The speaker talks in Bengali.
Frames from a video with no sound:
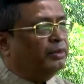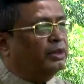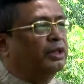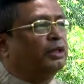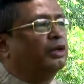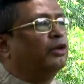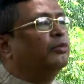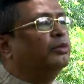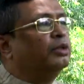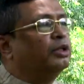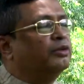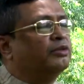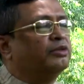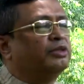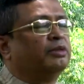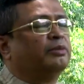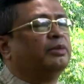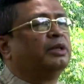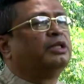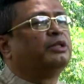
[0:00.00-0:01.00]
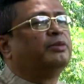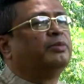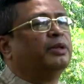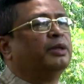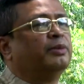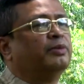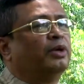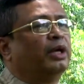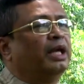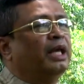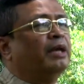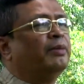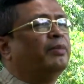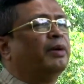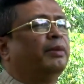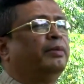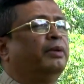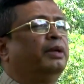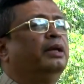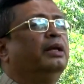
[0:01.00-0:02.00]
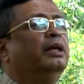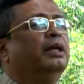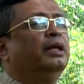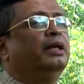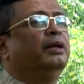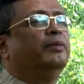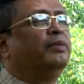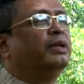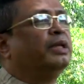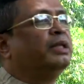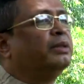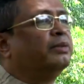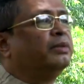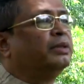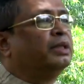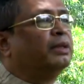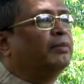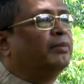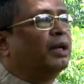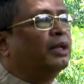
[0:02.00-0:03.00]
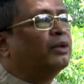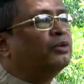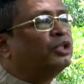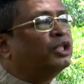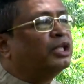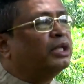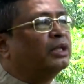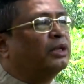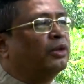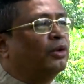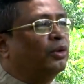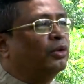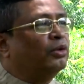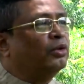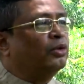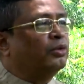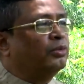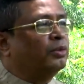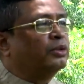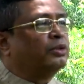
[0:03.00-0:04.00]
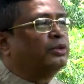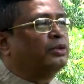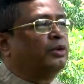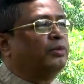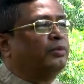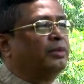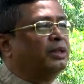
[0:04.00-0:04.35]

আমাদের কমিউনিজম আসবে এবং এইভাবে পৃথিবীতে মানুষের অন্ন বস্ত্র